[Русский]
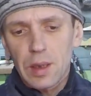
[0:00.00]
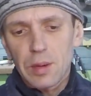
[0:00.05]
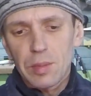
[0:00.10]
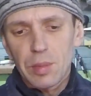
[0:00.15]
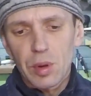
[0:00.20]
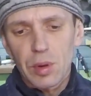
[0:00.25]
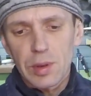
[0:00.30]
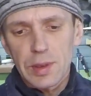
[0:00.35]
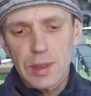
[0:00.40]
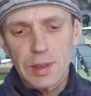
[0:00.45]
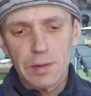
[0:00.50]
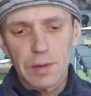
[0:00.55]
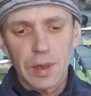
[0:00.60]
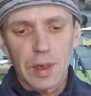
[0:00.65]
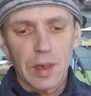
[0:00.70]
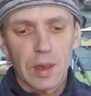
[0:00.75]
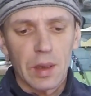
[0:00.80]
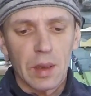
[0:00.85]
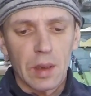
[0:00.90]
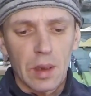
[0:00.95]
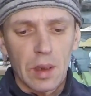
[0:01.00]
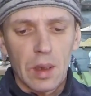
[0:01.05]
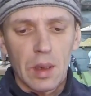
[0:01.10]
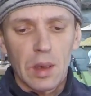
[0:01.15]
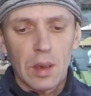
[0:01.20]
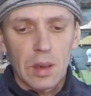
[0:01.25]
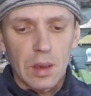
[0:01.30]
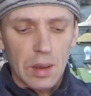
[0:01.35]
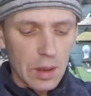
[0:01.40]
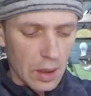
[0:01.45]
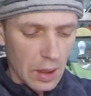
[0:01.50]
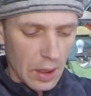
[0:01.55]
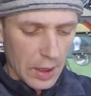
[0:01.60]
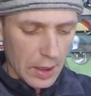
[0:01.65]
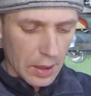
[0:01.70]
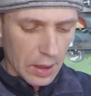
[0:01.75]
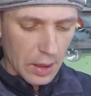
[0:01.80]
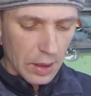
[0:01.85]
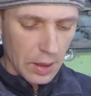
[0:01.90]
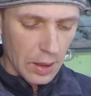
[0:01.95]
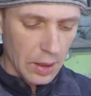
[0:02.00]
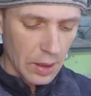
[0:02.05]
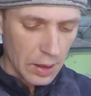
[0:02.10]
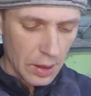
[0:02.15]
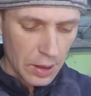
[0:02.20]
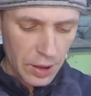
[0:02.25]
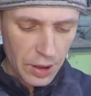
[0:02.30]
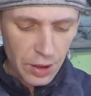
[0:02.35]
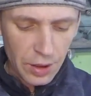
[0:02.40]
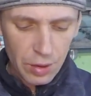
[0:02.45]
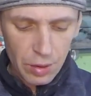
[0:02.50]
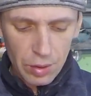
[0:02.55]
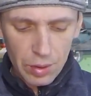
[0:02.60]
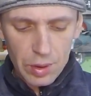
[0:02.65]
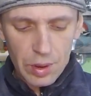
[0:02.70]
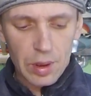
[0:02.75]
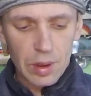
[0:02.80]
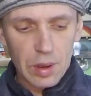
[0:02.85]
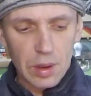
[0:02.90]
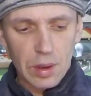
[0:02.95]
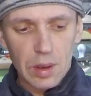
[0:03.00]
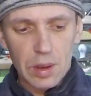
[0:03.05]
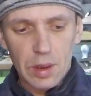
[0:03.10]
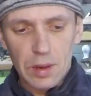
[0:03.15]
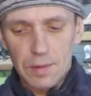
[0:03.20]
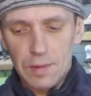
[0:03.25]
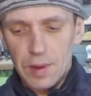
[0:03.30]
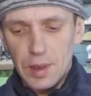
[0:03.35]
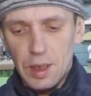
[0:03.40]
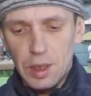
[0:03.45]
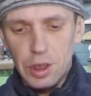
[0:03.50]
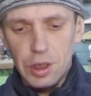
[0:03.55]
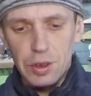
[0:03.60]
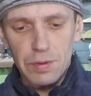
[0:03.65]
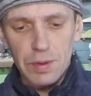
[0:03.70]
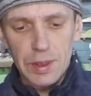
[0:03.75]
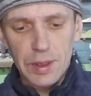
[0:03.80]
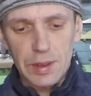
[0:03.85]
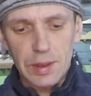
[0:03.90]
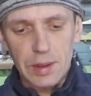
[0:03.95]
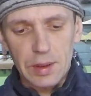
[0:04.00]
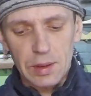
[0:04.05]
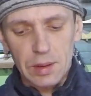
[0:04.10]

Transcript: или бронзовая гайка, и на нее наворачивалась